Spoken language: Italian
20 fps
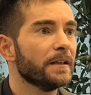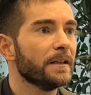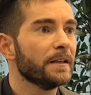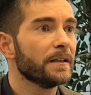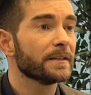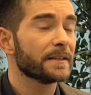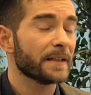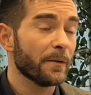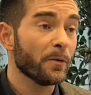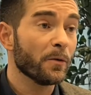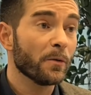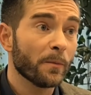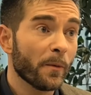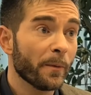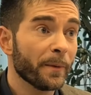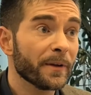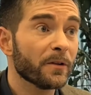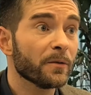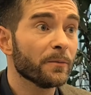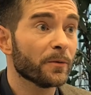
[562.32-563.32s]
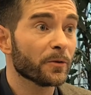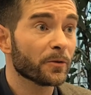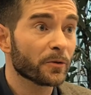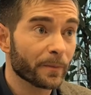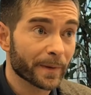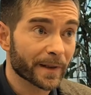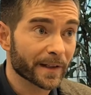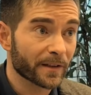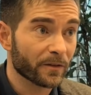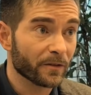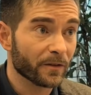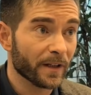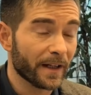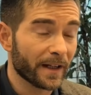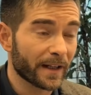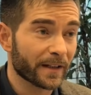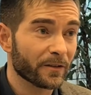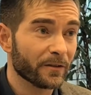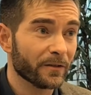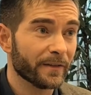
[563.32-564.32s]
Siamo in un momento molto
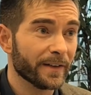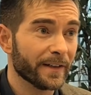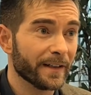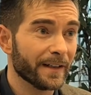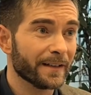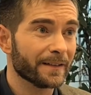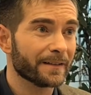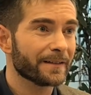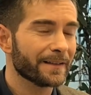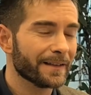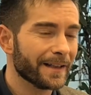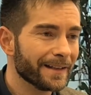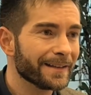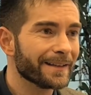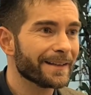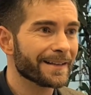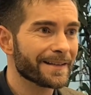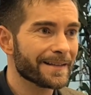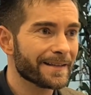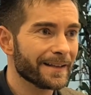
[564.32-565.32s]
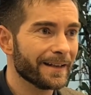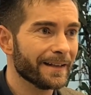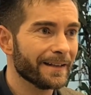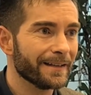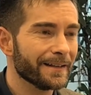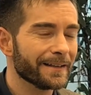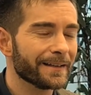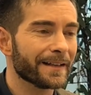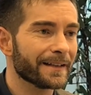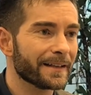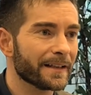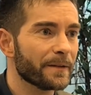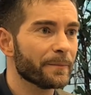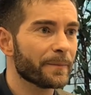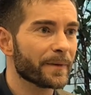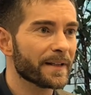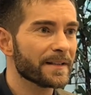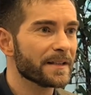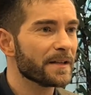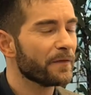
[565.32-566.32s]
particolare dove tante aziende, tante
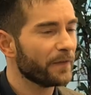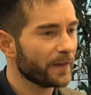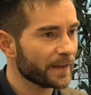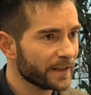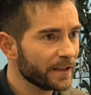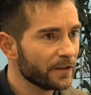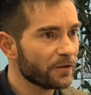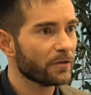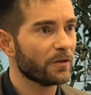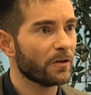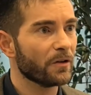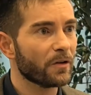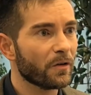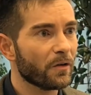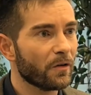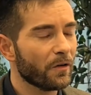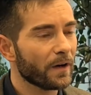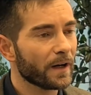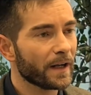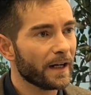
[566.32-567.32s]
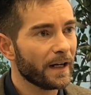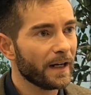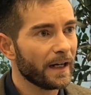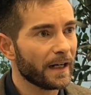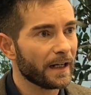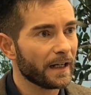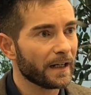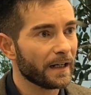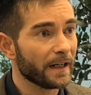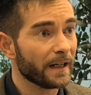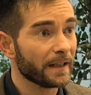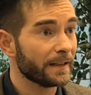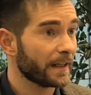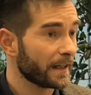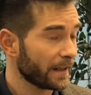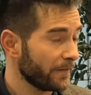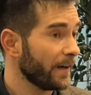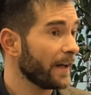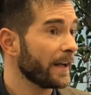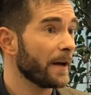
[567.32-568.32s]
imprese faticano ancora a, ad
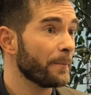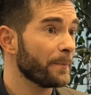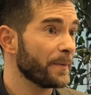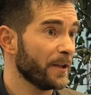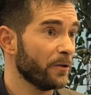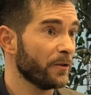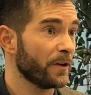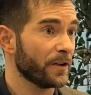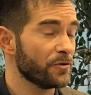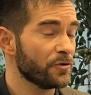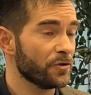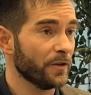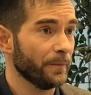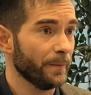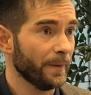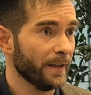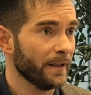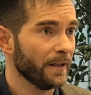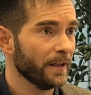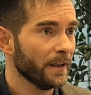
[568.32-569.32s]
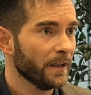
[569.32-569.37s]
arrivare a pieno regime.